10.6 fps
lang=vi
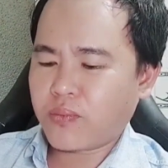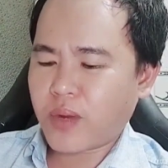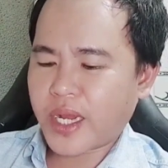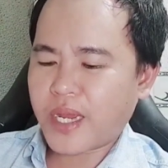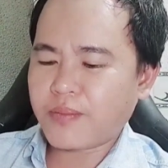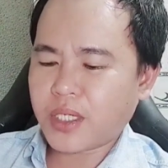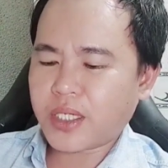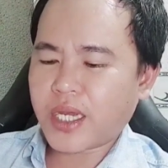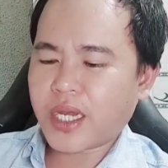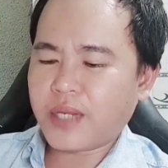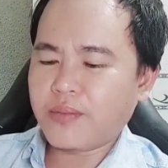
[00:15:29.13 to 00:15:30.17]
và ngày âm
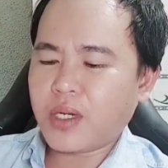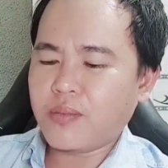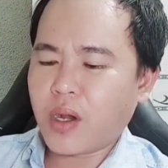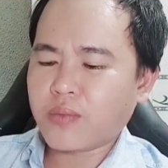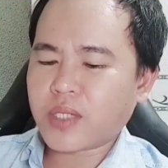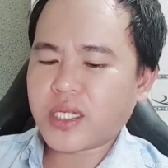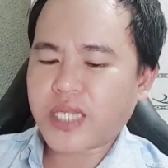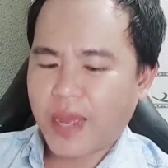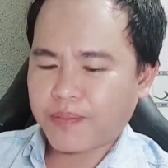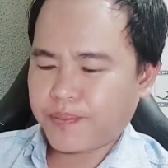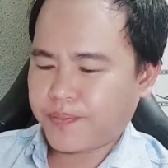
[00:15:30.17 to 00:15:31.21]
lịch là ngày 11 tháng
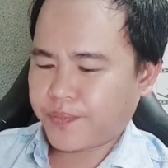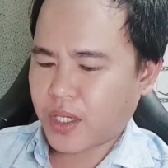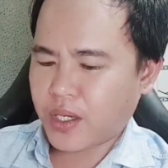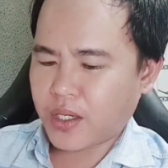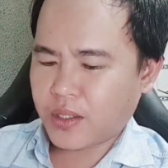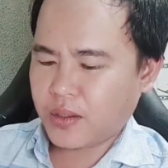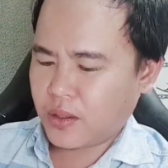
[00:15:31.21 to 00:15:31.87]
Chạp. Đó.